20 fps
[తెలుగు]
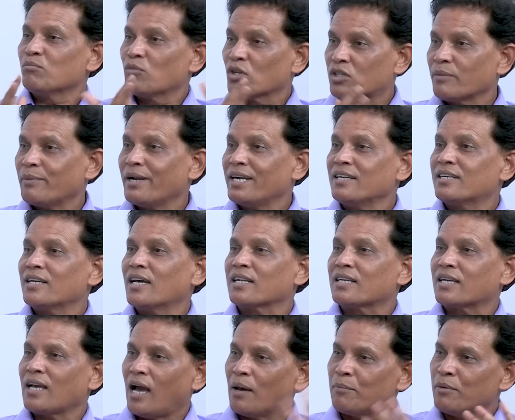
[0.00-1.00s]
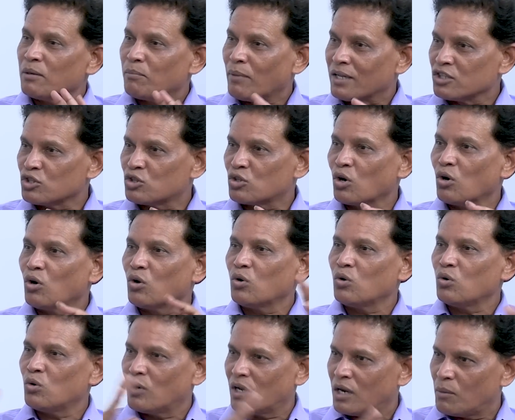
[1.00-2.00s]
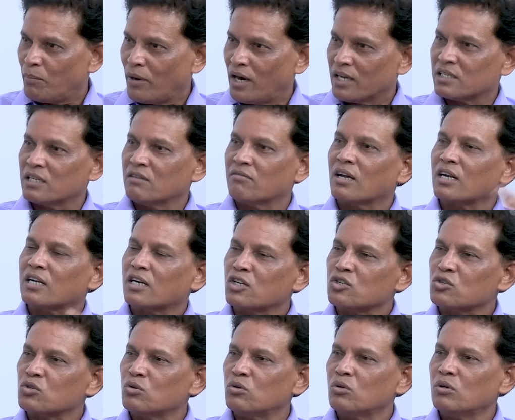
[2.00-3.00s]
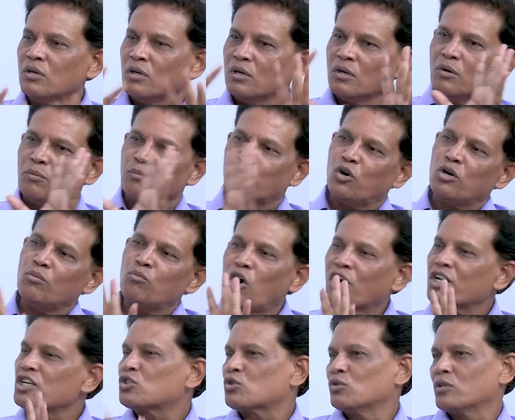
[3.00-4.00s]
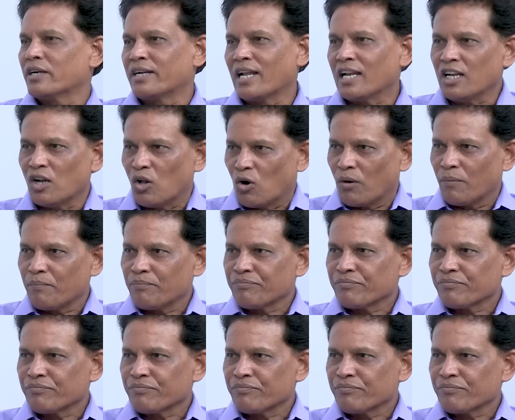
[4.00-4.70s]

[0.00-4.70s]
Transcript: మొత్తం ఎంటైర్ క్యాబినెట్ మంత్రులు వాళ్ళ పార్టీ వర్కర్స్ పోయి మోహరిస్తున్నారు ఢిల్లీలో